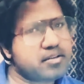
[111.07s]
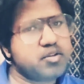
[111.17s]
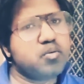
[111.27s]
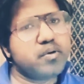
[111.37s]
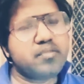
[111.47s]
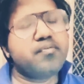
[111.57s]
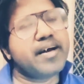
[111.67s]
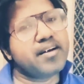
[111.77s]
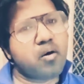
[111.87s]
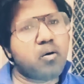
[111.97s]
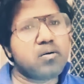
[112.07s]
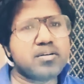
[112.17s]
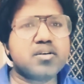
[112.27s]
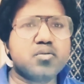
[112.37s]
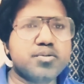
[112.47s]
you will find
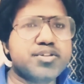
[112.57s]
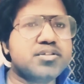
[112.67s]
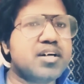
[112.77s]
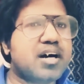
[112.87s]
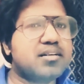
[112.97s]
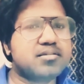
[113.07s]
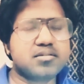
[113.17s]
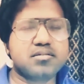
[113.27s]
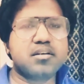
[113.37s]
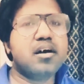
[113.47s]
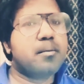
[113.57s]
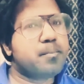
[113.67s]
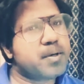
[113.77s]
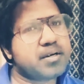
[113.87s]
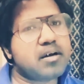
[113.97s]
all the question answer
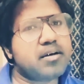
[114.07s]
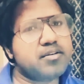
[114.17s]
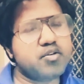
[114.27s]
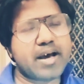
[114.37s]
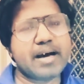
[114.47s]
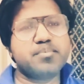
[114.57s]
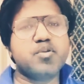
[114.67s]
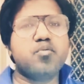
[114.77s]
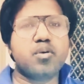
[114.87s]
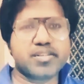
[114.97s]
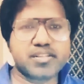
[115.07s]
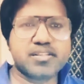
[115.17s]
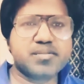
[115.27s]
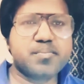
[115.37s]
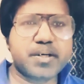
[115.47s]
but you have to watch
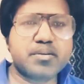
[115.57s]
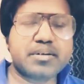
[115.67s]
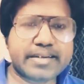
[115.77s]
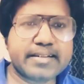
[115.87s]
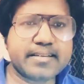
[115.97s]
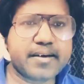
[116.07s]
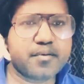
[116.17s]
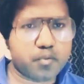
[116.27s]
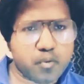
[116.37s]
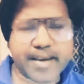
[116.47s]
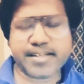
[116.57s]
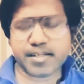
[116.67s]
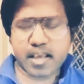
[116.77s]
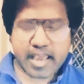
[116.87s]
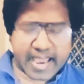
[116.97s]
this video till then right
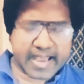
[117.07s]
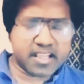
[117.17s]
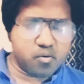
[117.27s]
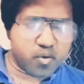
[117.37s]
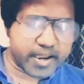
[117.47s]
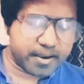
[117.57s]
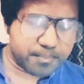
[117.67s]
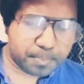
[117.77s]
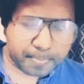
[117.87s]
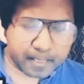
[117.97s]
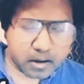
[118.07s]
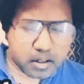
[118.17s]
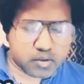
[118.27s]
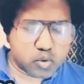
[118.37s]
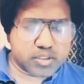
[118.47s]
anyway
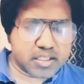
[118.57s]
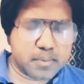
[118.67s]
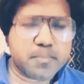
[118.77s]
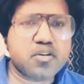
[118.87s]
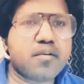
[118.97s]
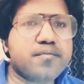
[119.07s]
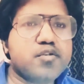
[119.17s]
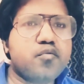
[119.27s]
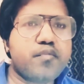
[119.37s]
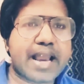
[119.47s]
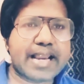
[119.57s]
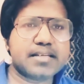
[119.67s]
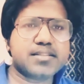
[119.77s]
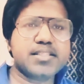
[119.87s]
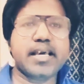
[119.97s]
टोटल नंबर ऑफ जो
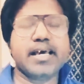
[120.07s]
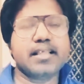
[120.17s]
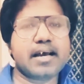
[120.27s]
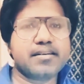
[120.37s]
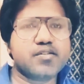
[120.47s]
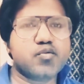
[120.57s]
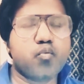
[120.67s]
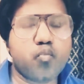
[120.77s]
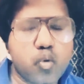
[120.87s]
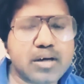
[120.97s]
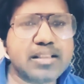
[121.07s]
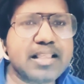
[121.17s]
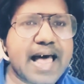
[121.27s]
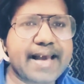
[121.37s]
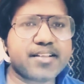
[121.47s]
वैकेंसी है दैट इज़ वन
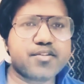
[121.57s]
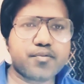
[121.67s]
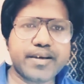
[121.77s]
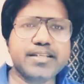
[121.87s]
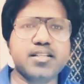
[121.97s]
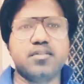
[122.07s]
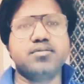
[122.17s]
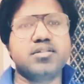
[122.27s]
लाख थ्री थाउजेंड